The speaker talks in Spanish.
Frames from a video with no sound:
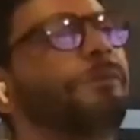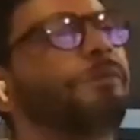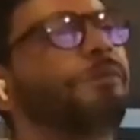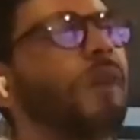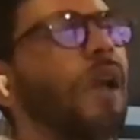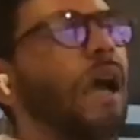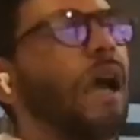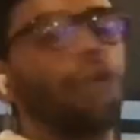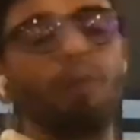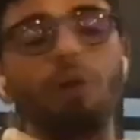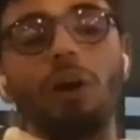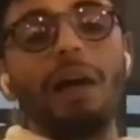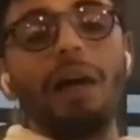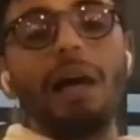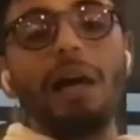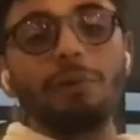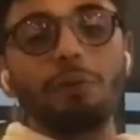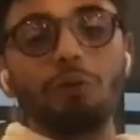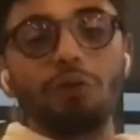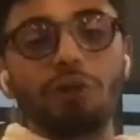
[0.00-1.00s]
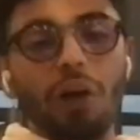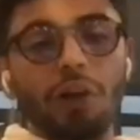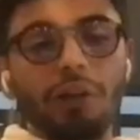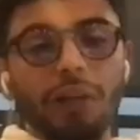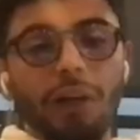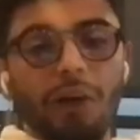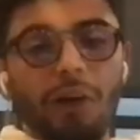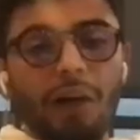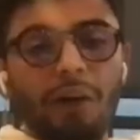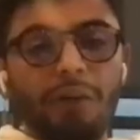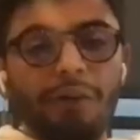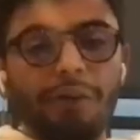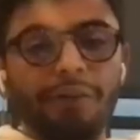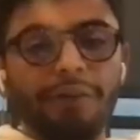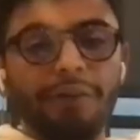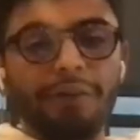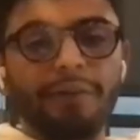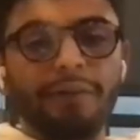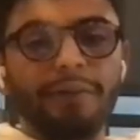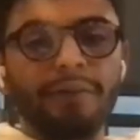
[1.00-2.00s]
Felipe, ¿alguna vez has buscado
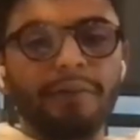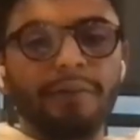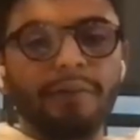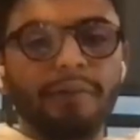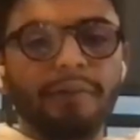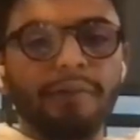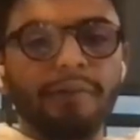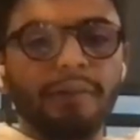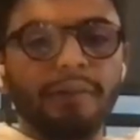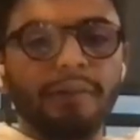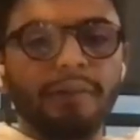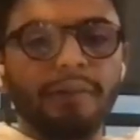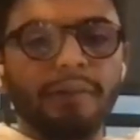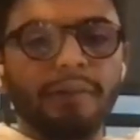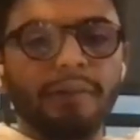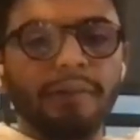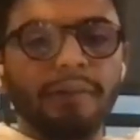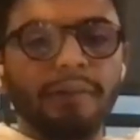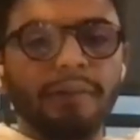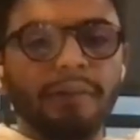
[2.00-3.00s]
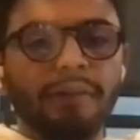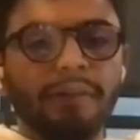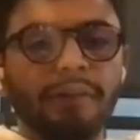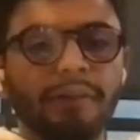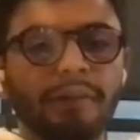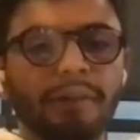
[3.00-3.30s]
trabajo? Sí